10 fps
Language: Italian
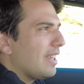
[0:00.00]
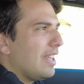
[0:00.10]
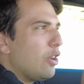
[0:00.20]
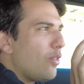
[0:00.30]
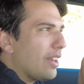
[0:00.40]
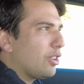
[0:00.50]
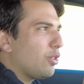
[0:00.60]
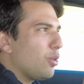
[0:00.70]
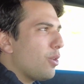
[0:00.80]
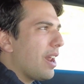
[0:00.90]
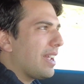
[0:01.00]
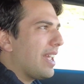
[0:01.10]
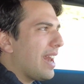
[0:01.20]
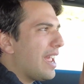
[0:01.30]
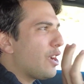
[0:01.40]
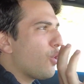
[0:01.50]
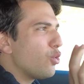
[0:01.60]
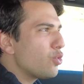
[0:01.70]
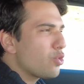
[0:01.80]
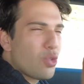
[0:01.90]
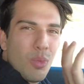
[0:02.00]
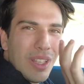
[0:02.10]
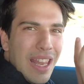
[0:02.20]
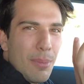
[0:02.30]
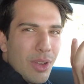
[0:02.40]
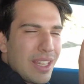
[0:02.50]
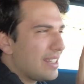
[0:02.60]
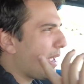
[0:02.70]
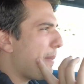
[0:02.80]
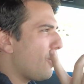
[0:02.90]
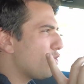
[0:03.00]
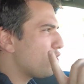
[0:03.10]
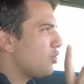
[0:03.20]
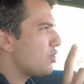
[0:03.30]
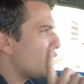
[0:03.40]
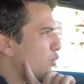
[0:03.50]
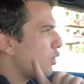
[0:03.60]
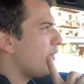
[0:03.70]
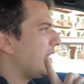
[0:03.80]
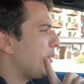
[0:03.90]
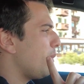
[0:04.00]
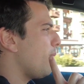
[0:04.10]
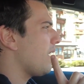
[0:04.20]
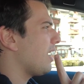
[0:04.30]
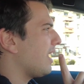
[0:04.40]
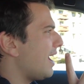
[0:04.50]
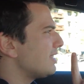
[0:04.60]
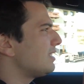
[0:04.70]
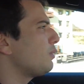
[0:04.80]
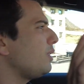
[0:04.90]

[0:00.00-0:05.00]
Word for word: kWh che era il consumo della Model 3, ma non sono sicuro, vado a memoria ragazzi.